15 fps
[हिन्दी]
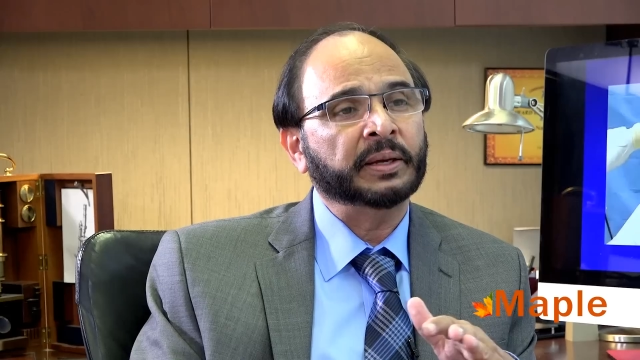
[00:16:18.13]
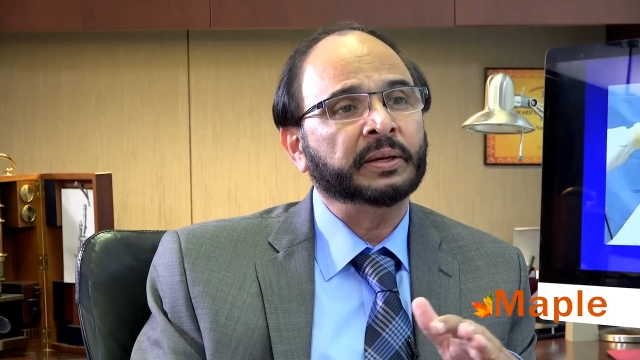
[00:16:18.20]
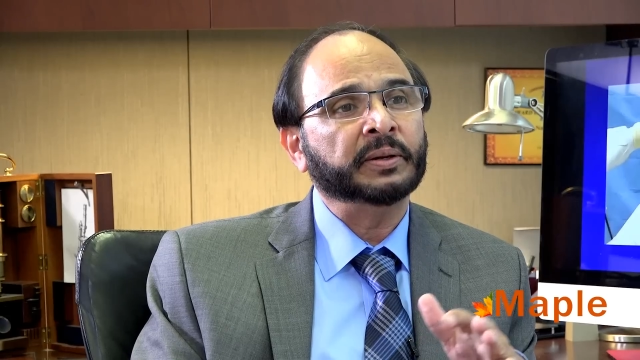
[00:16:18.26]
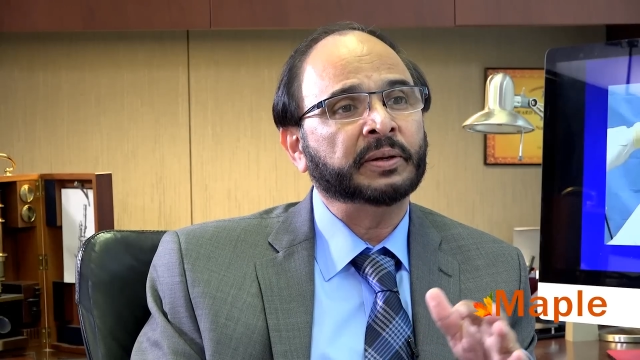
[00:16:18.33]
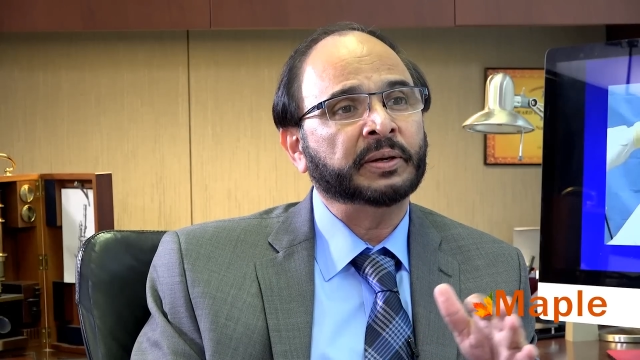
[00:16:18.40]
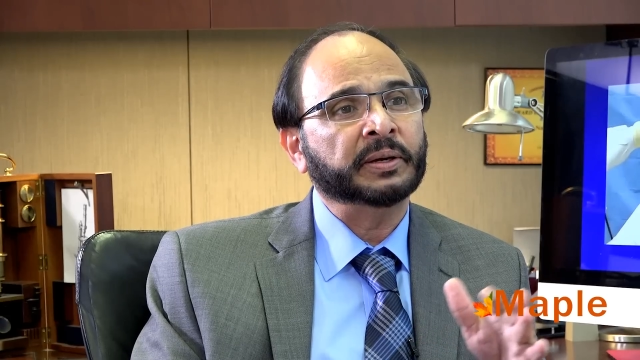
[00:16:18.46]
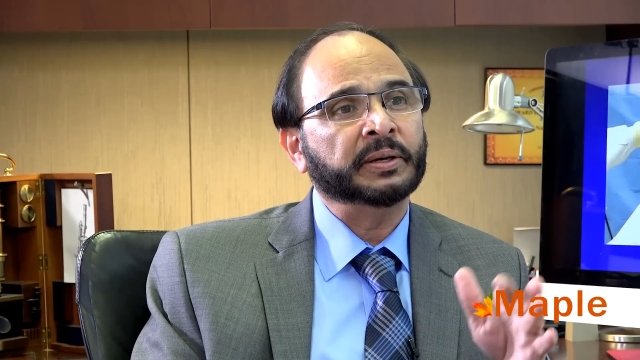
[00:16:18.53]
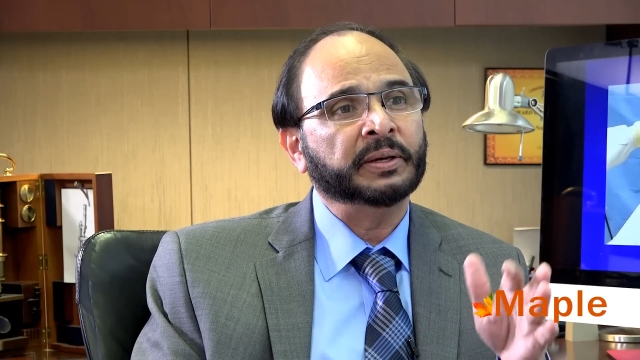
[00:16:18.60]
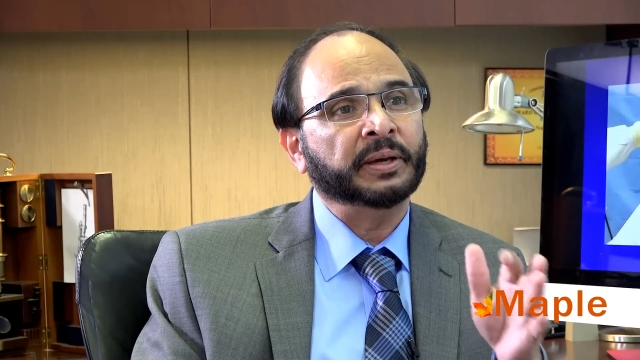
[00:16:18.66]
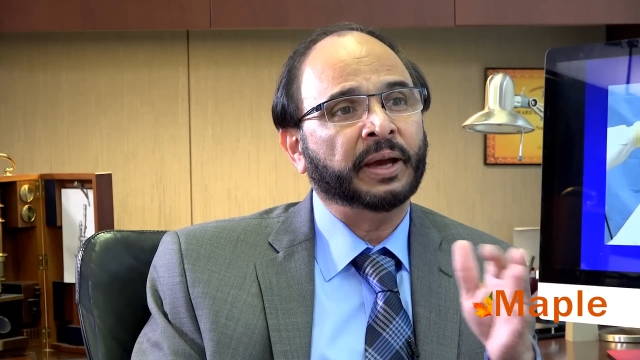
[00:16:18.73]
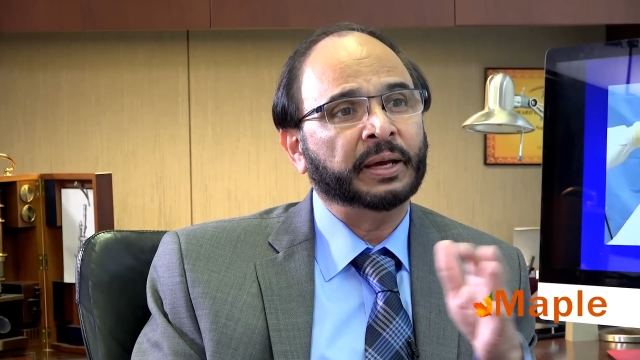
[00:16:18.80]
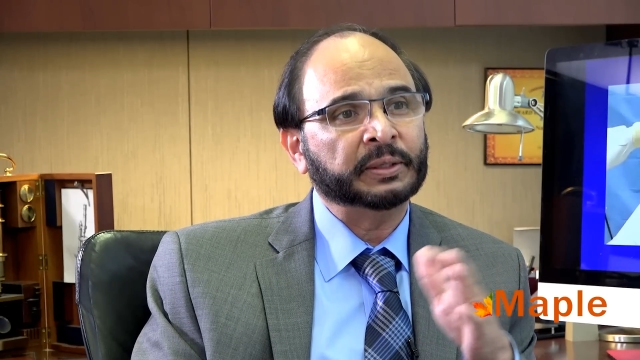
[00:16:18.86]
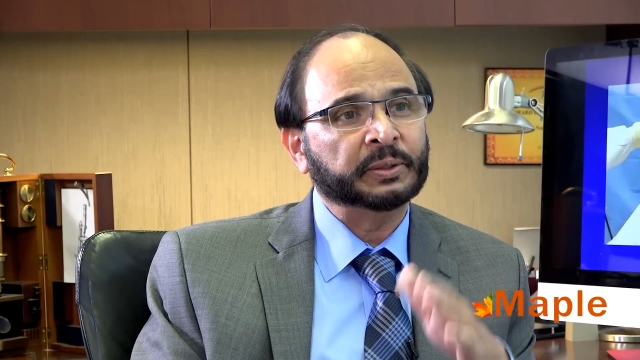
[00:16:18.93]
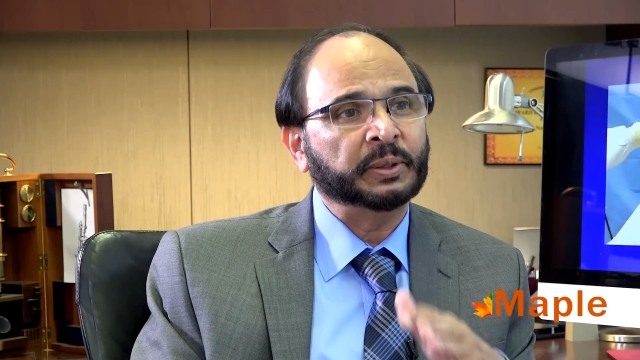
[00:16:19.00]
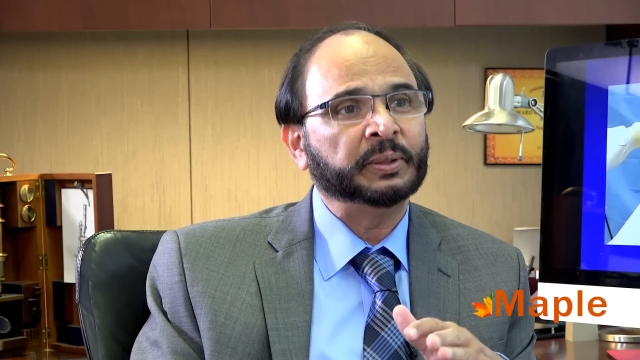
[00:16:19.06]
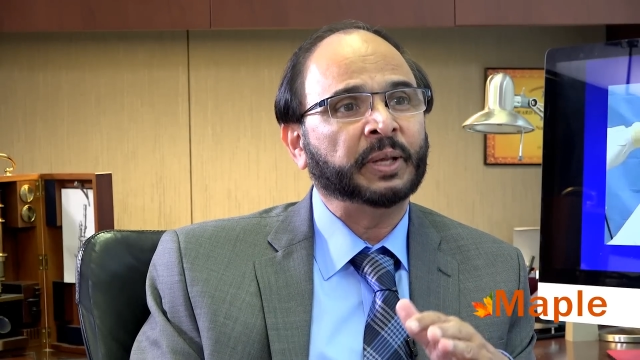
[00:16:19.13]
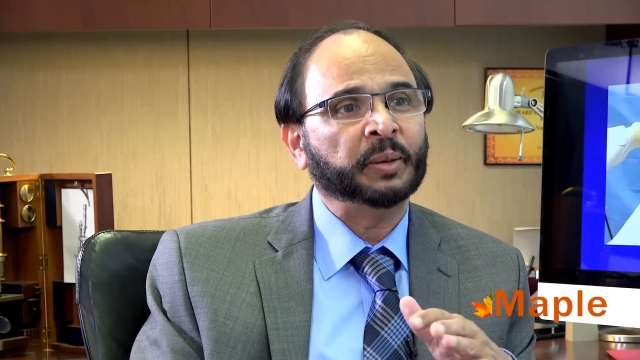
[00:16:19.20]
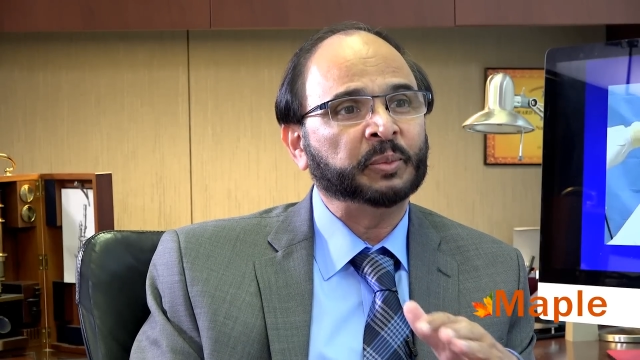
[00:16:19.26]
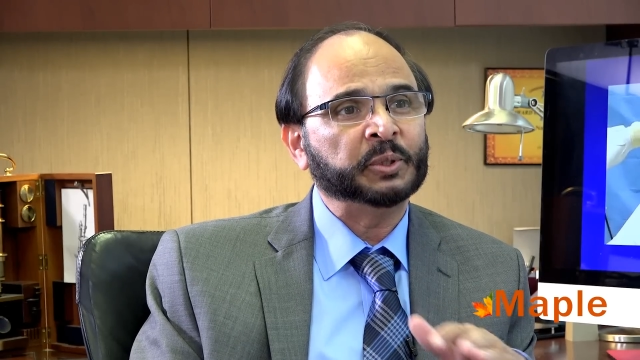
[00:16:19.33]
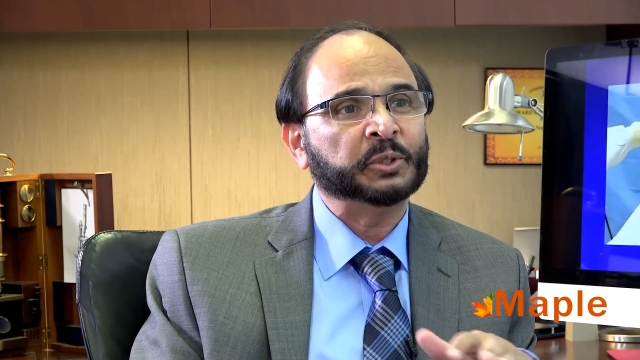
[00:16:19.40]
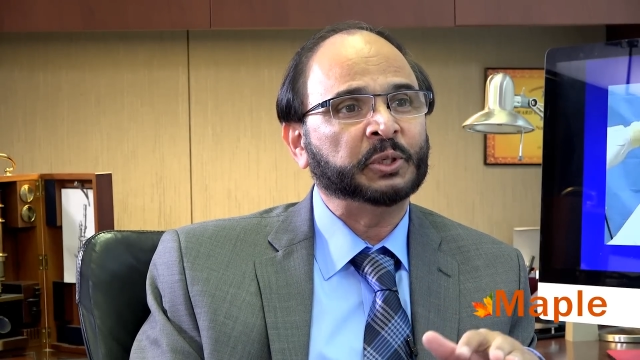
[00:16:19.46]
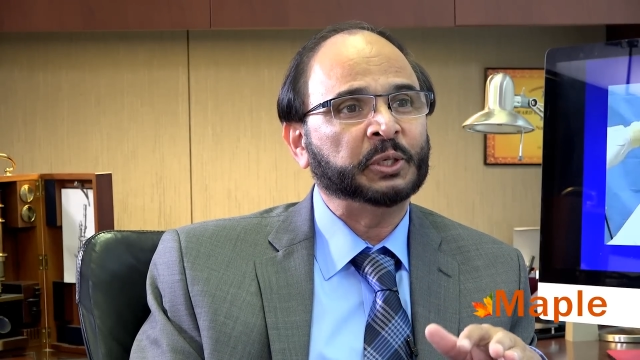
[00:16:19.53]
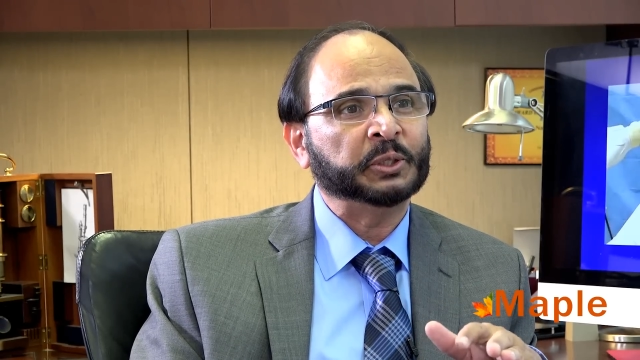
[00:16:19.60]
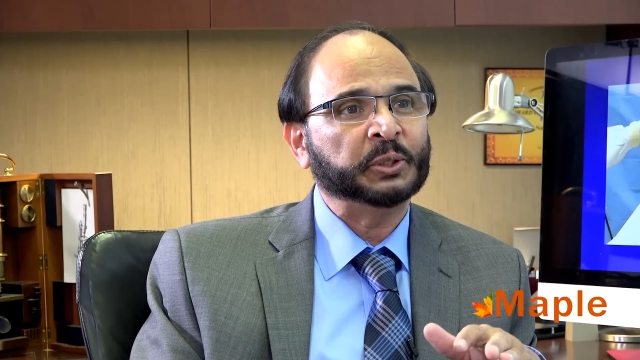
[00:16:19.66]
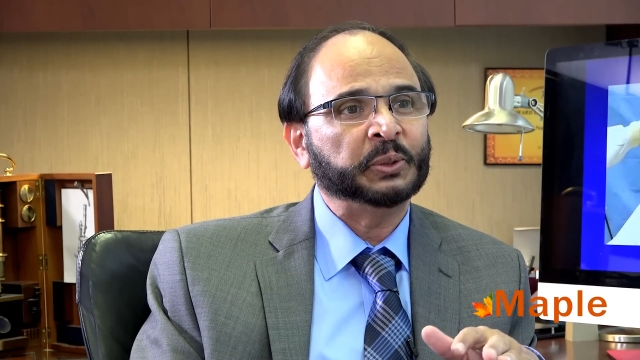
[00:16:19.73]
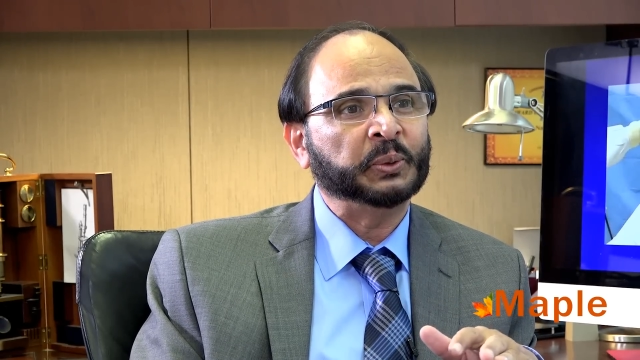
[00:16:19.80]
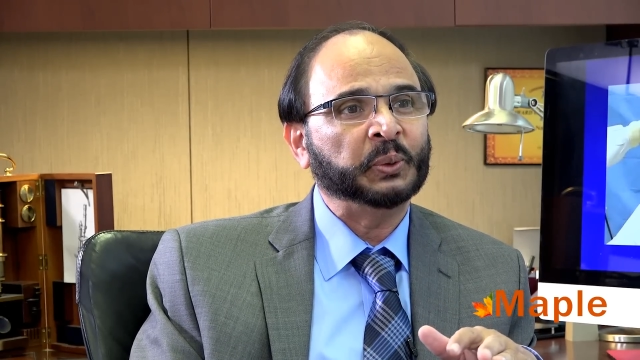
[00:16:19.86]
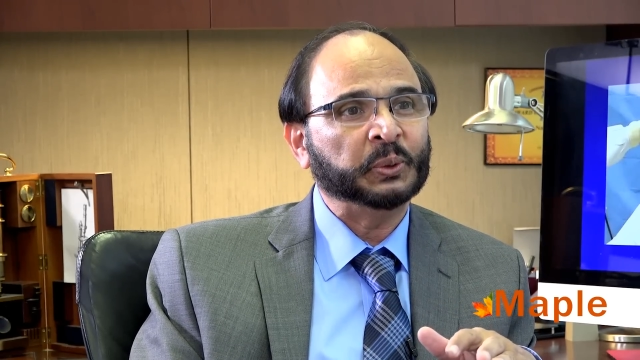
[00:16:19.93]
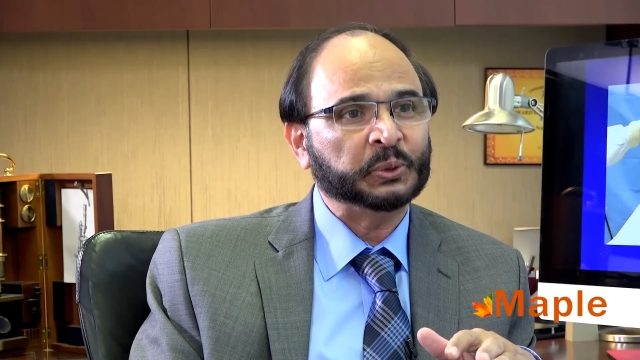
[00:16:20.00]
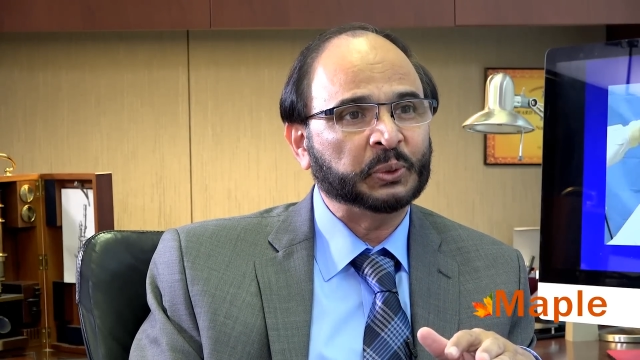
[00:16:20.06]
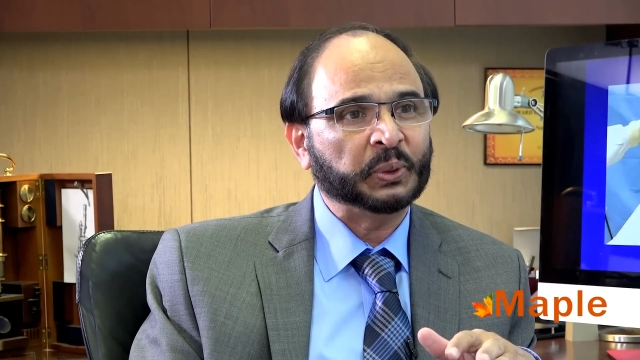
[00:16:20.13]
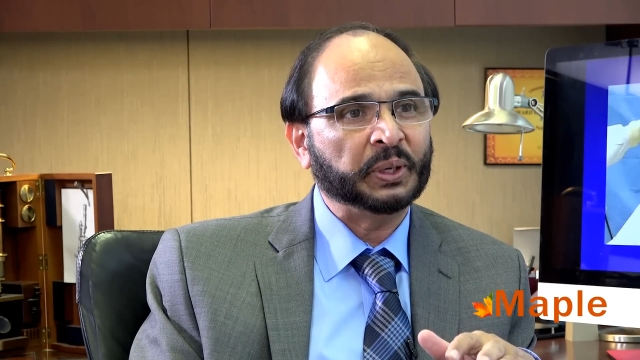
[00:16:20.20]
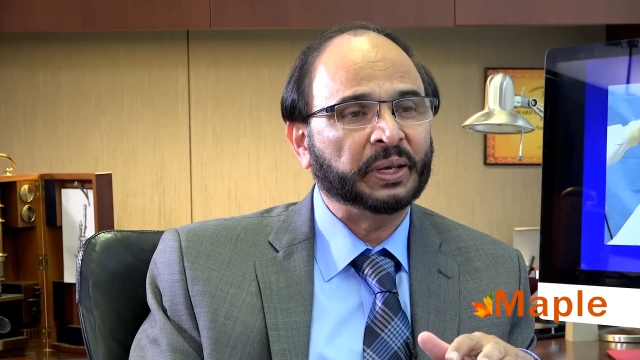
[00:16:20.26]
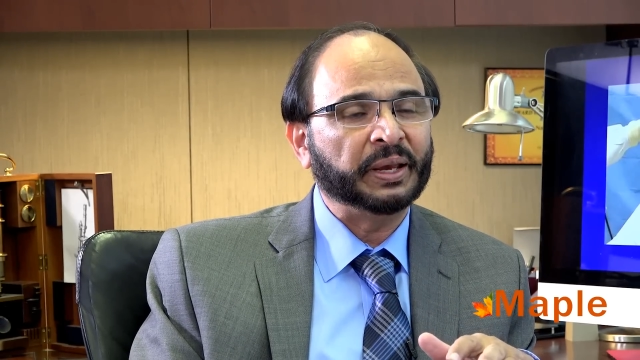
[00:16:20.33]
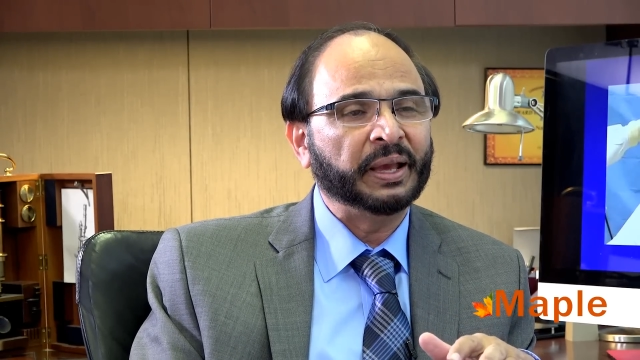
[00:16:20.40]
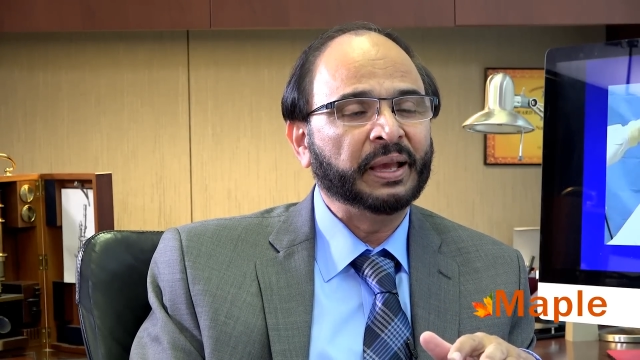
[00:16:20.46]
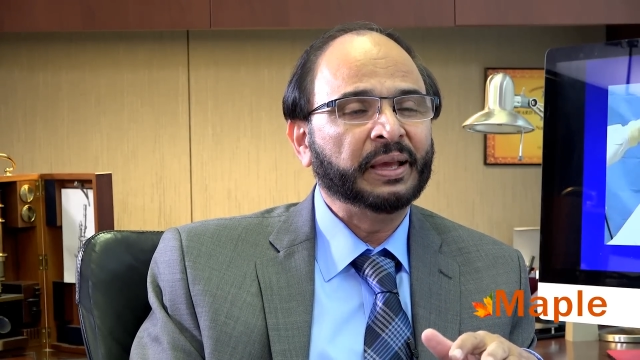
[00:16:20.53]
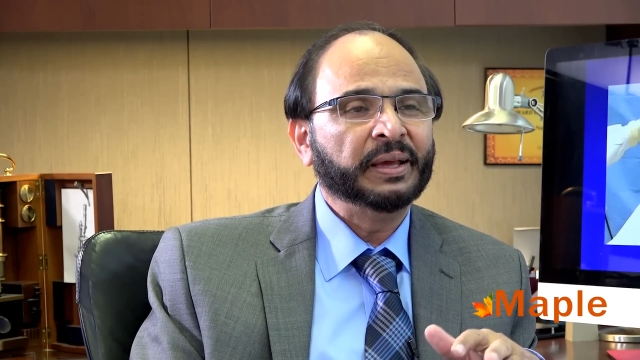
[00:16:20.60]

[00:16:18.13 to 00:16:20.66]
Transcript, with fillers: इनकी असल डेमोस्ट्रेशन हो चुकी